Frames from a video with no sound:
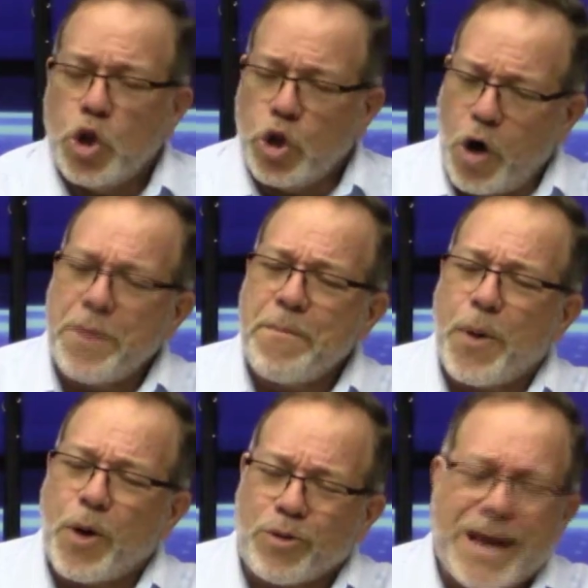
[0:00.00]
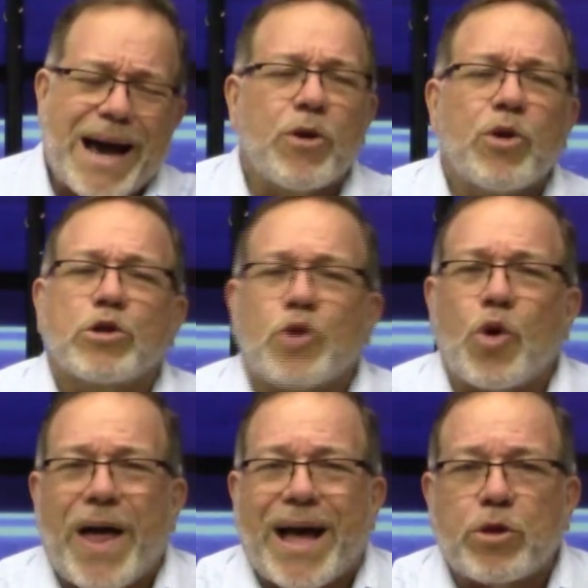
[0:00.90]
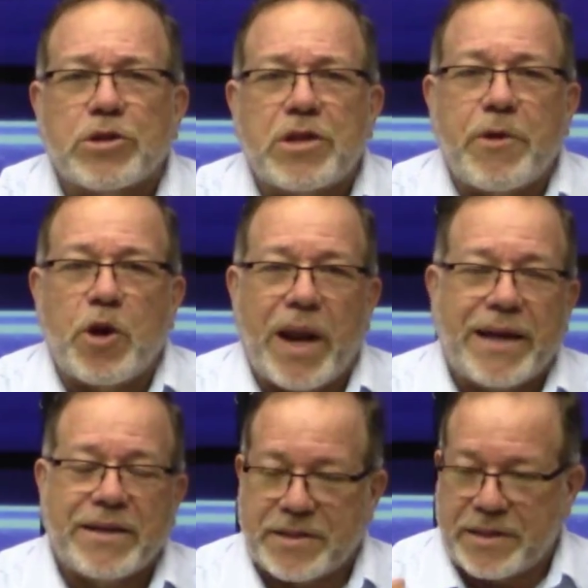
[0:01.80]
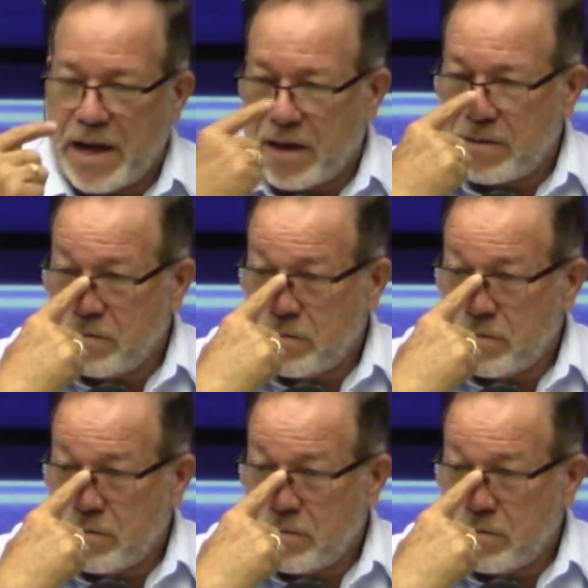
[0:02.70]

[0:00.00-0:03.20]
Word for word: No importaron los conatos de violencia.